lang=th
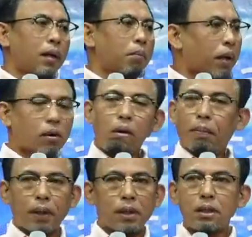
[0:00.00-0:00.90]
มันก็ป
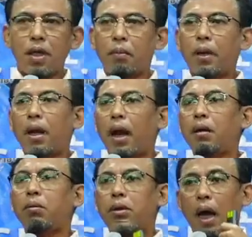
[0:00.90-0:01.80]
ฏิเสธไม่ได้ที่
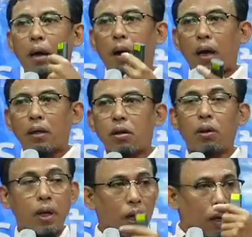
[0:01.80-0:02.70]
ผู้ชายบางค
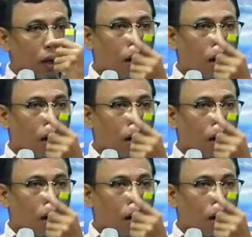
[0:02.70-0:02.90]
นเนี่ย